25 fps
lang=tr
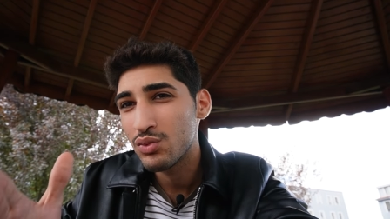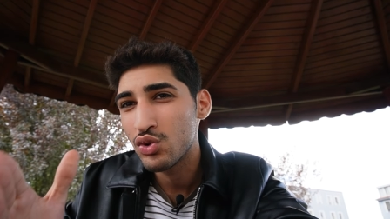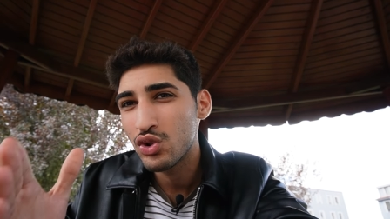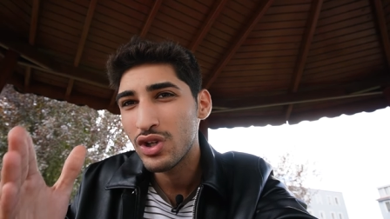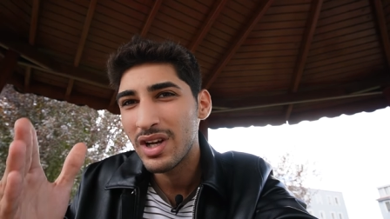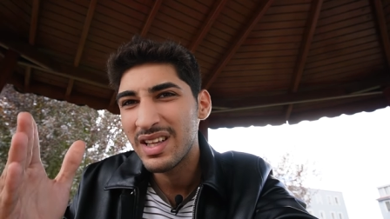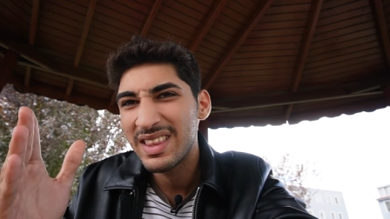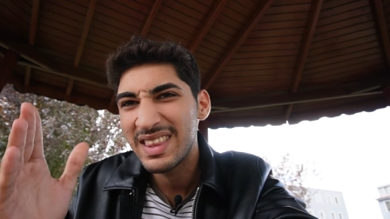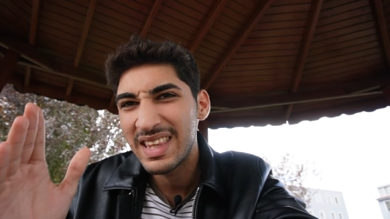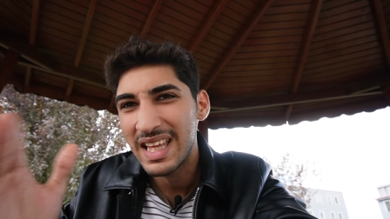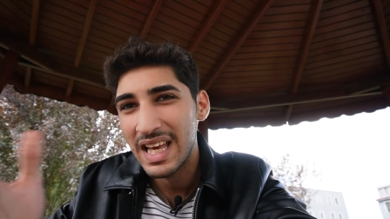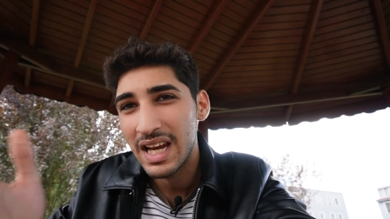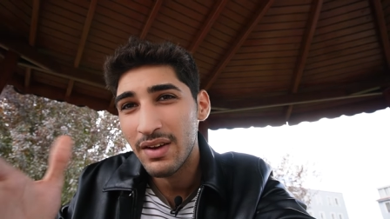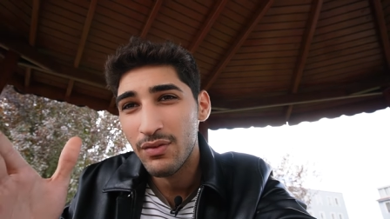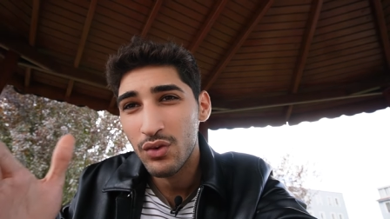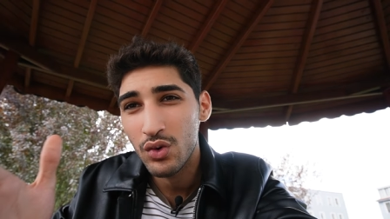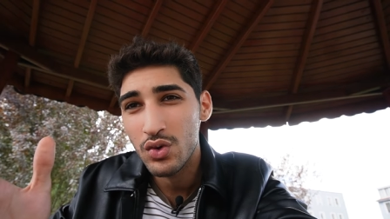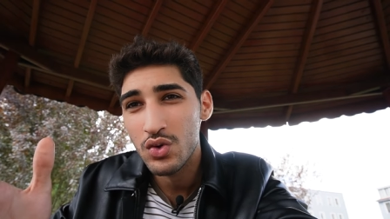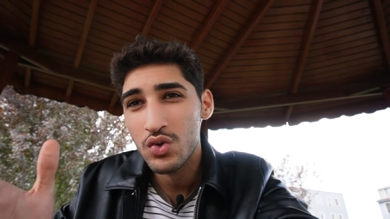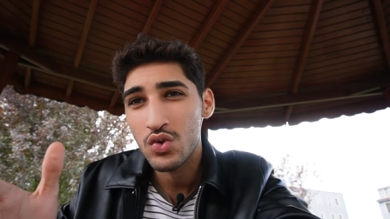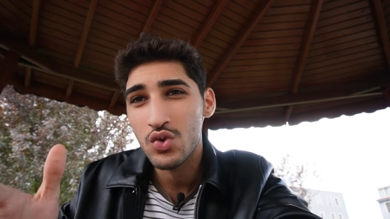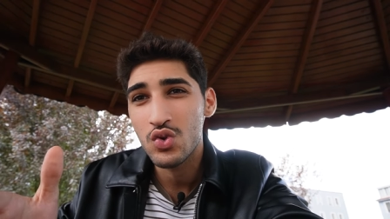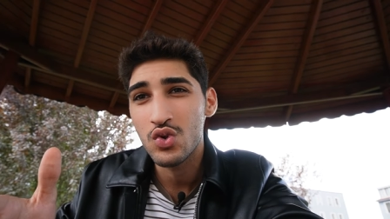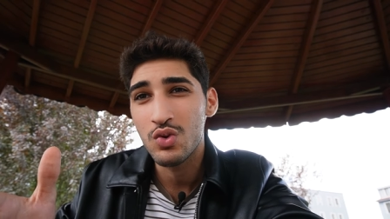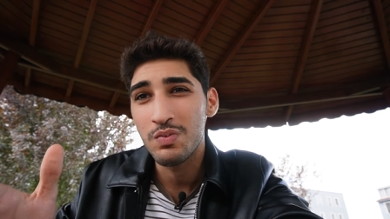Şu an
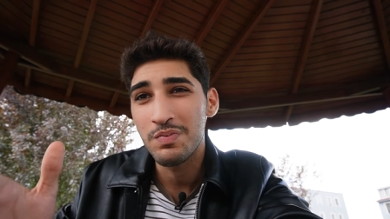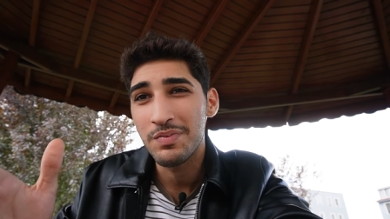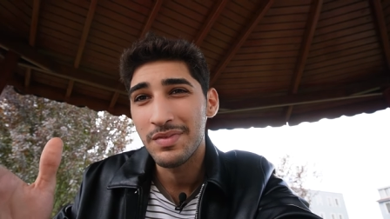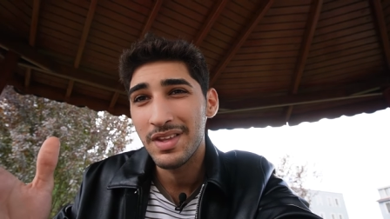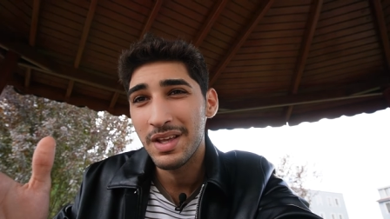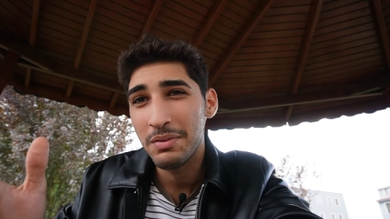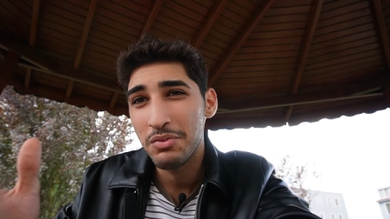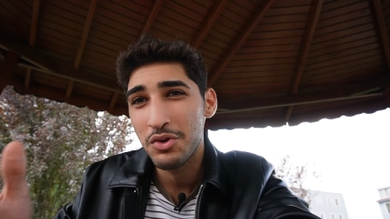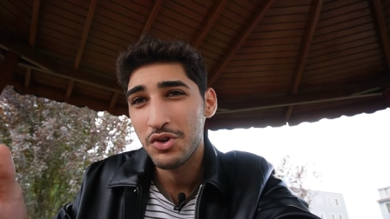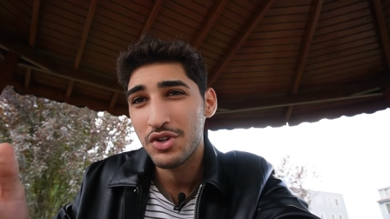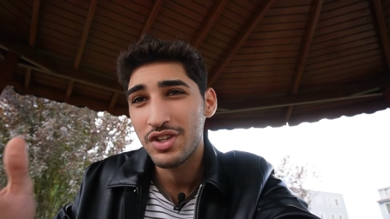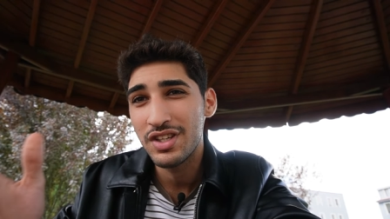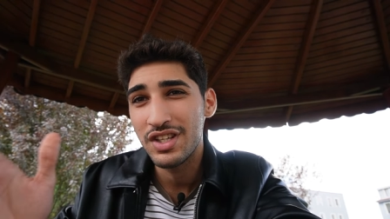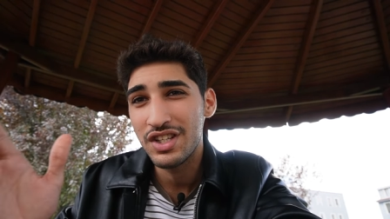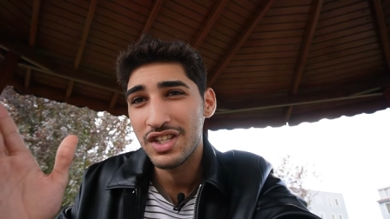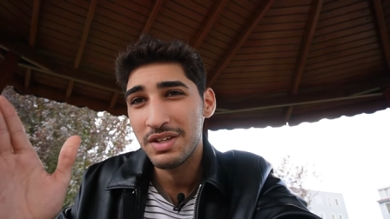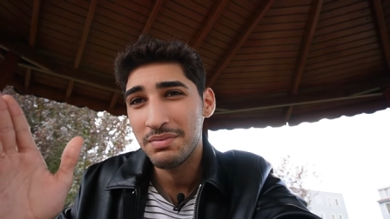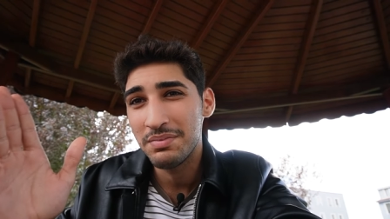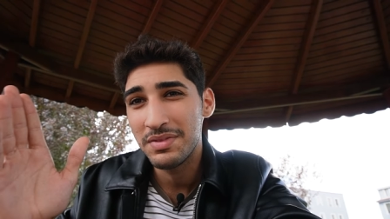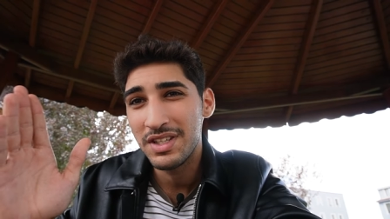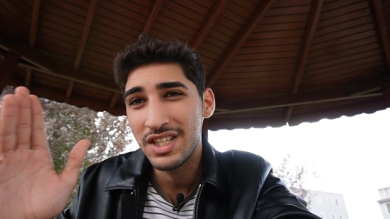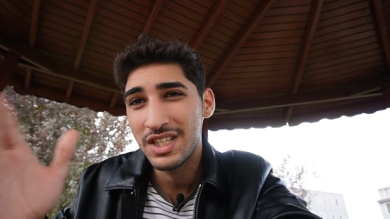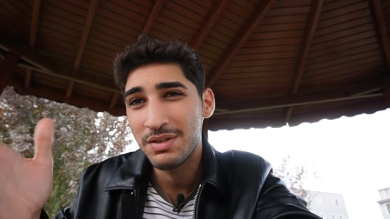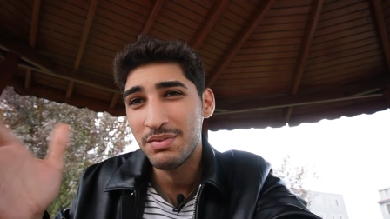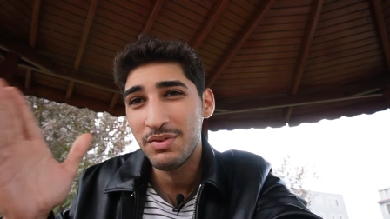telefonsuzum. Ne bok yiyeceğim
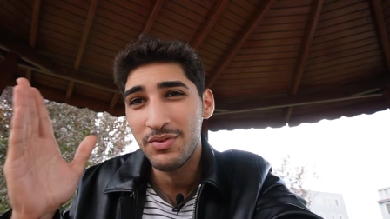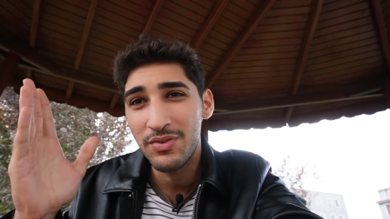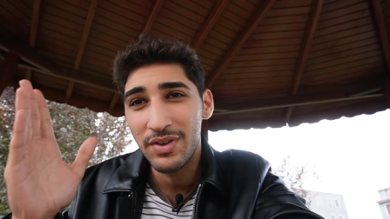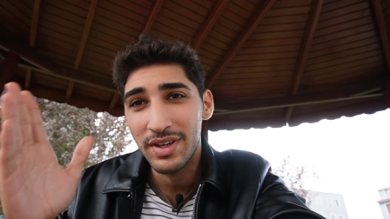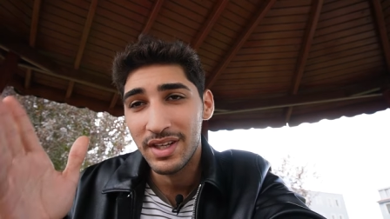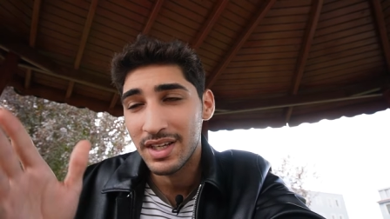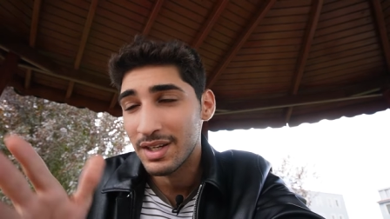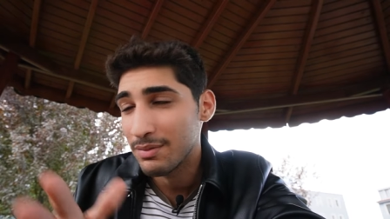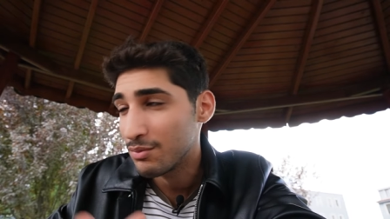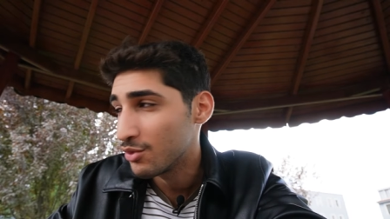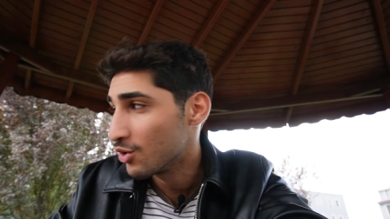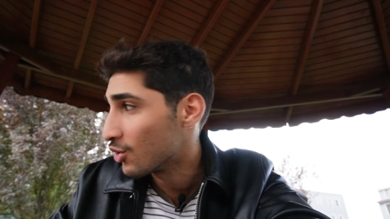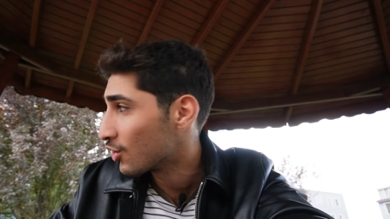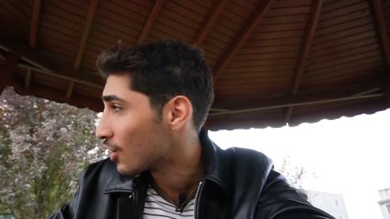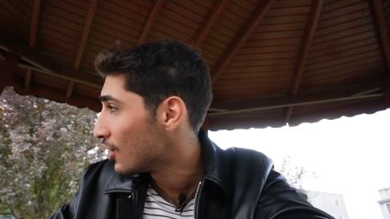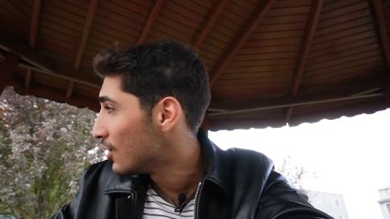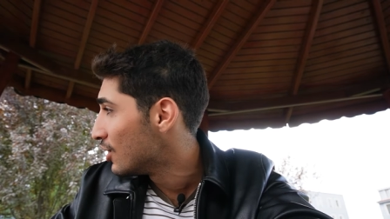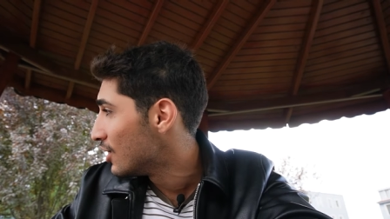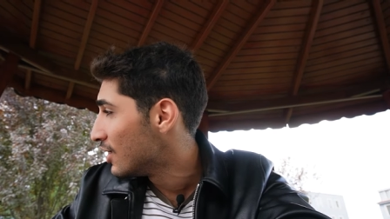hiçbir fikrim yok.